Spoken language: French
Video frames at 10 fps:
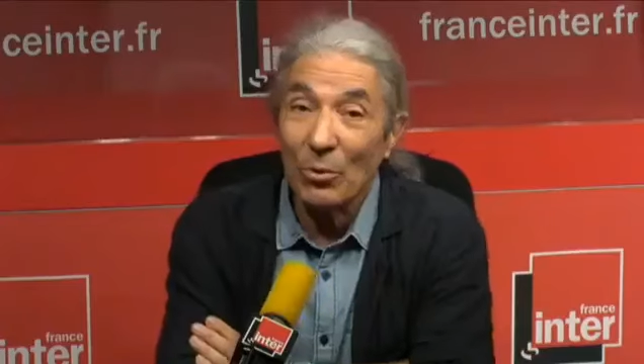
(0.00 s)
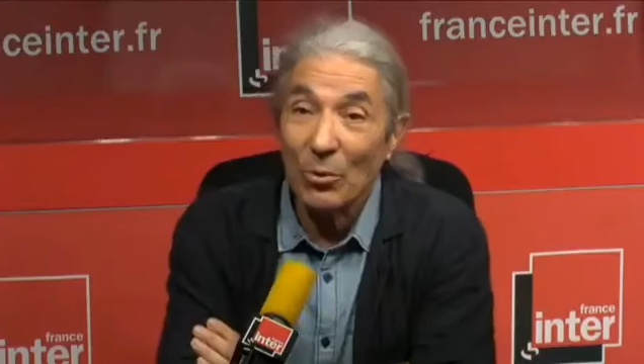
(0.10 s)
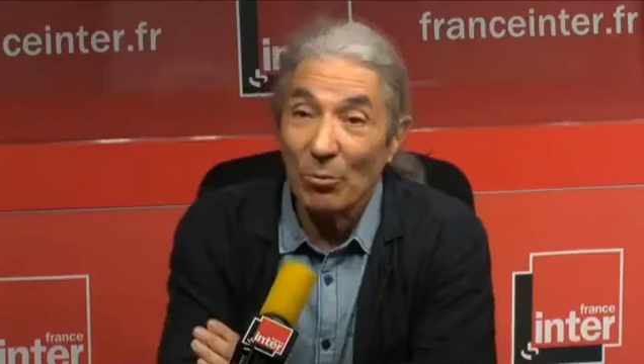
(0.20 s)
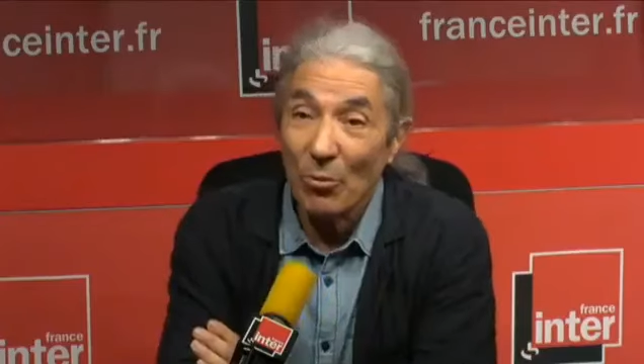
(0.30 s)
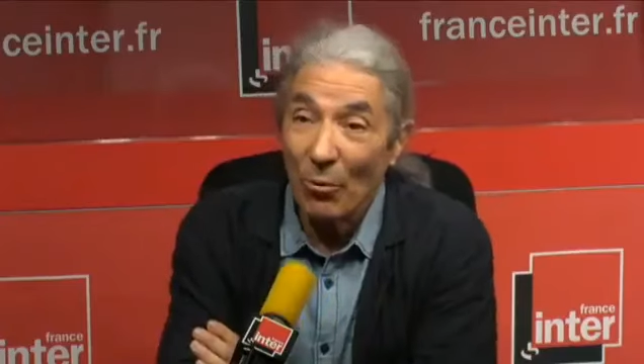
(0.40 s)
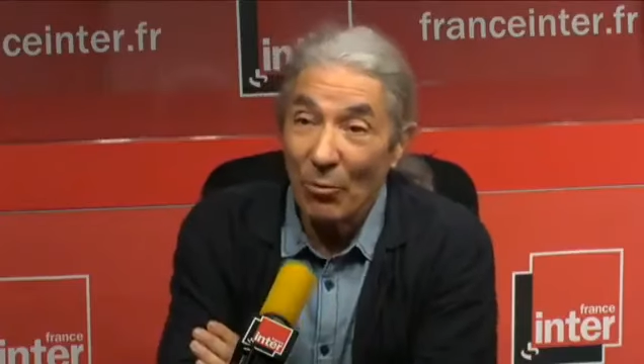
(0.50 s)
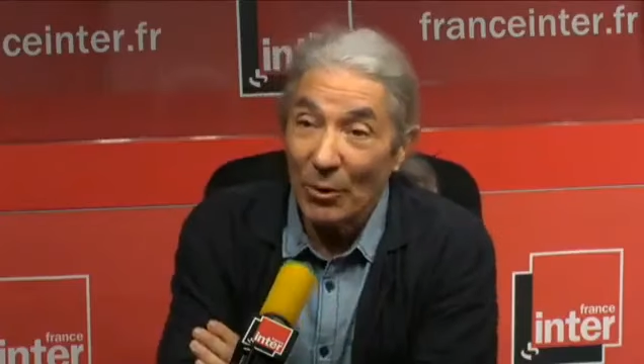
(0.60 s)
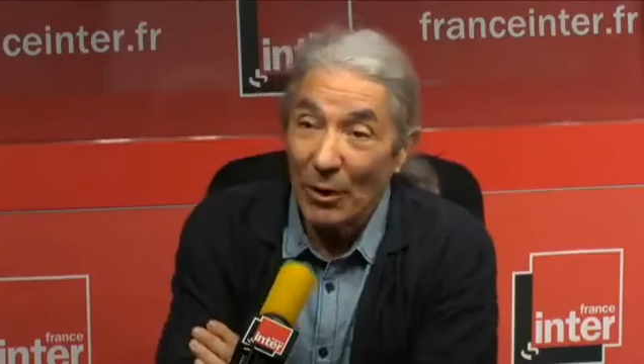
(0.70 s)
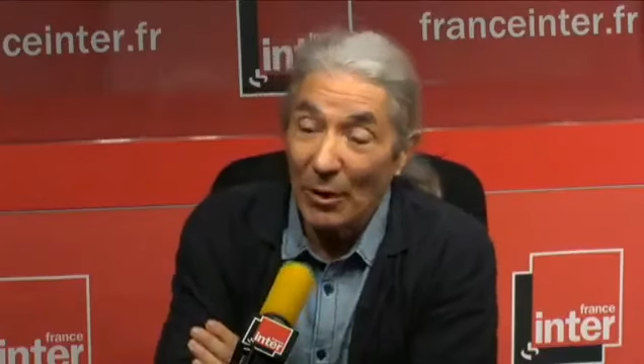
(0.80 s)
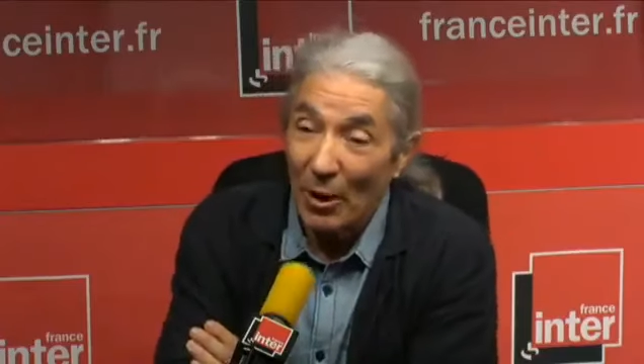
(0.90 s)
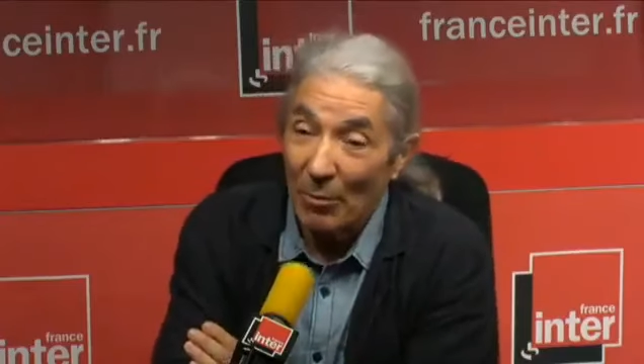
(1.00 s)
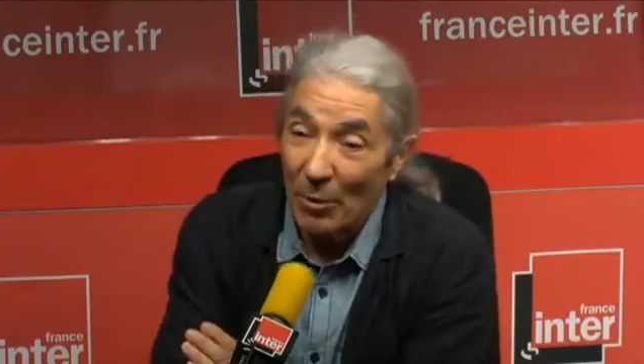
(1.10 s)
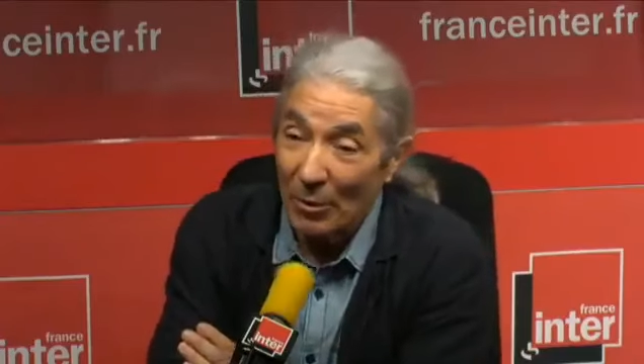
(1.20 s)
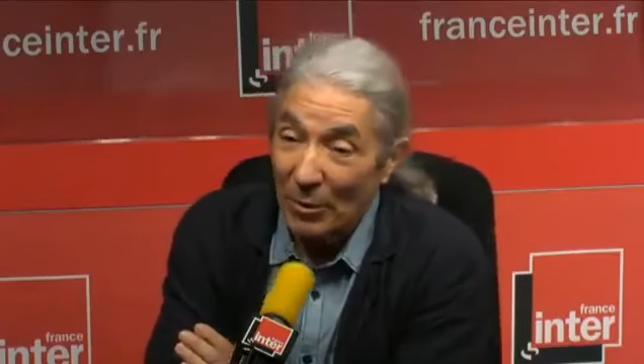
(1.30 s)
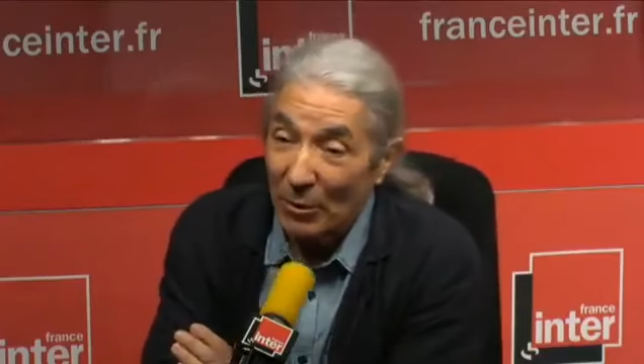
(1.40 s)
euh, plusieurs fois très
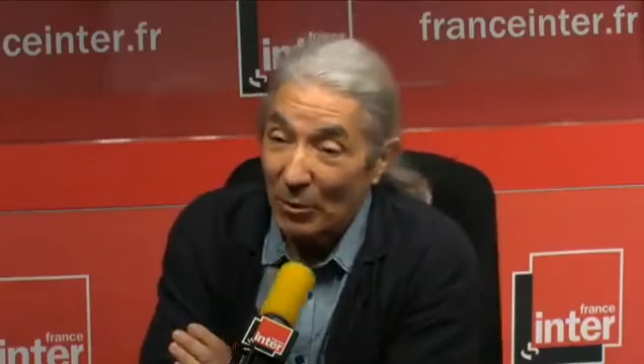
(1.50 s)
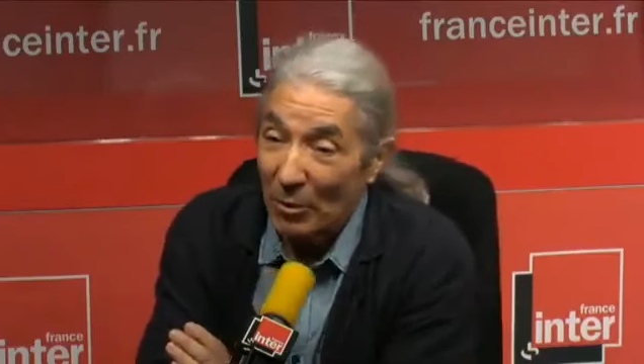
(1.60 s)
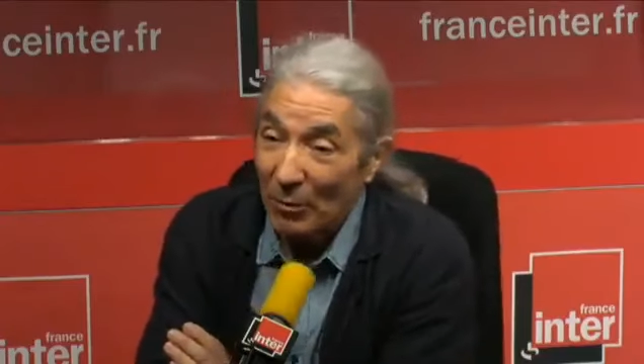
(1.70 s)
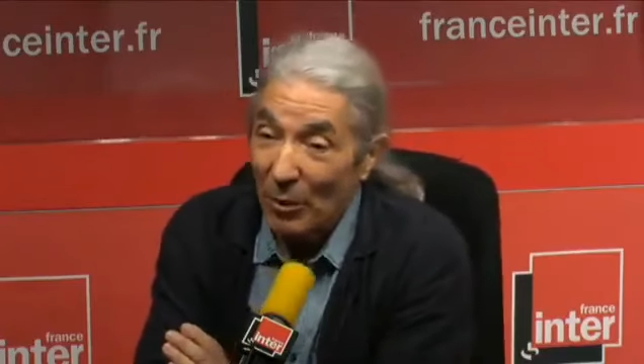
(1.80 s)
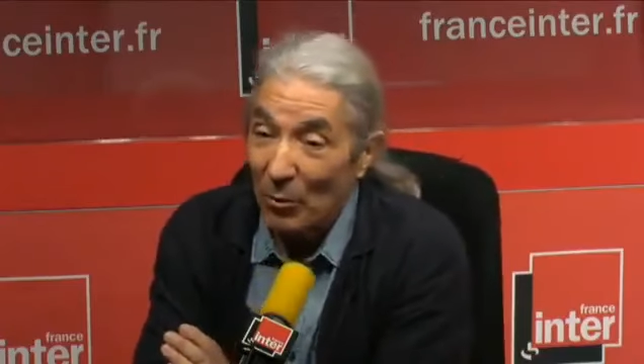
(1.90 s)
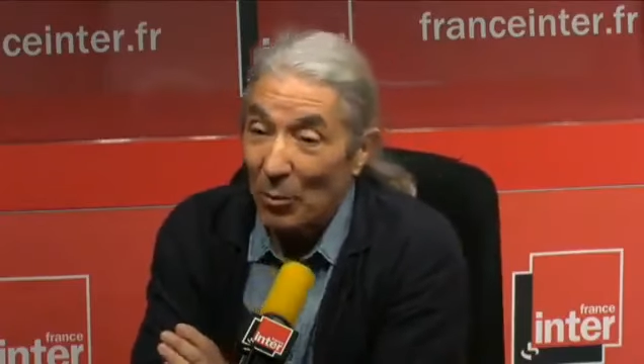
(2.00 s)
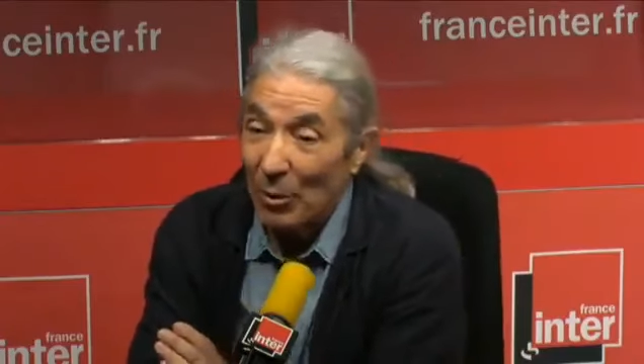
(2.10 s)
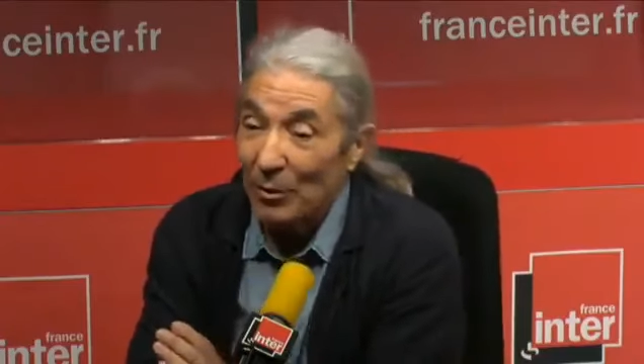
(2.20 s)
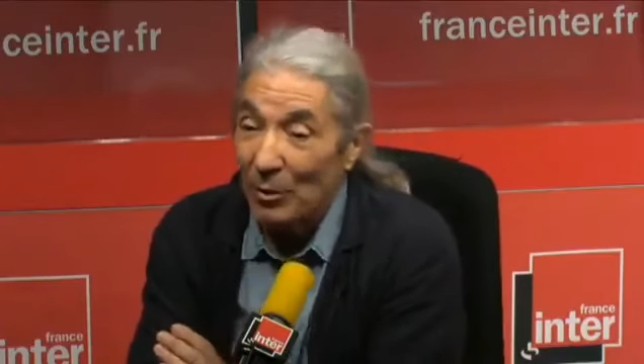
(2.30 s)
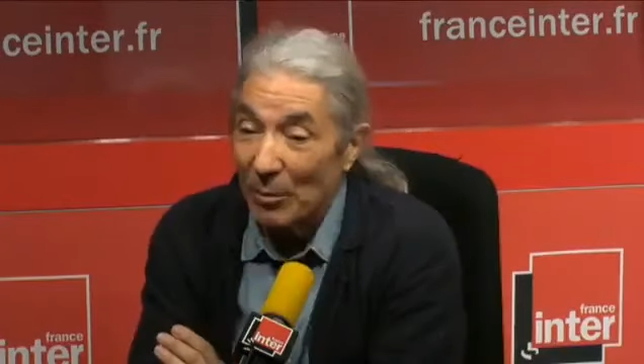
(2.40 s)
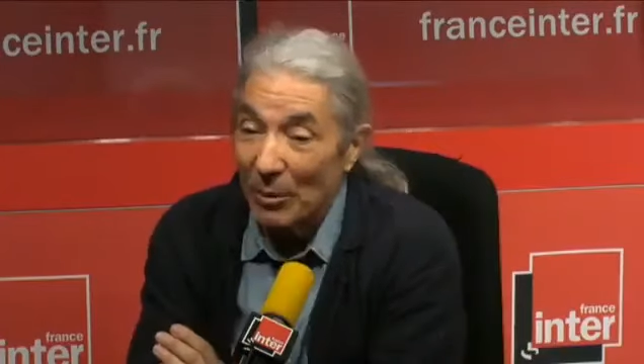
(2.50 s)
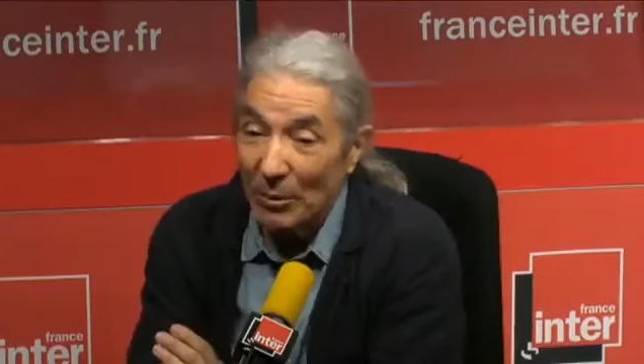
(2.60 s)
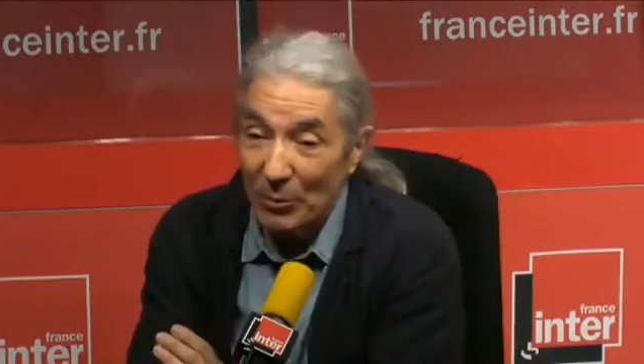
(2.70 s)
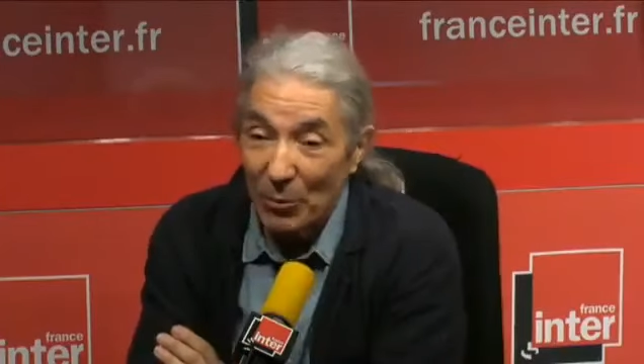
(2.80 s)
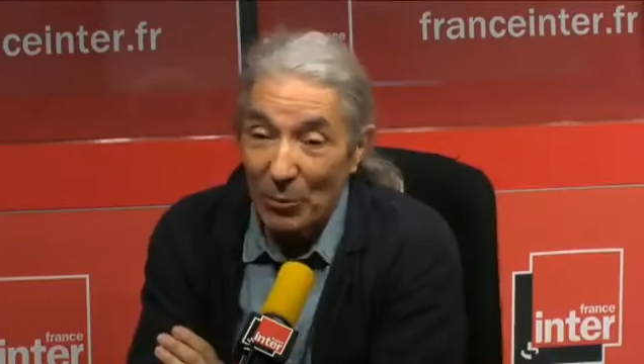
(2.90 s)
clairement et tout à fait incompatible.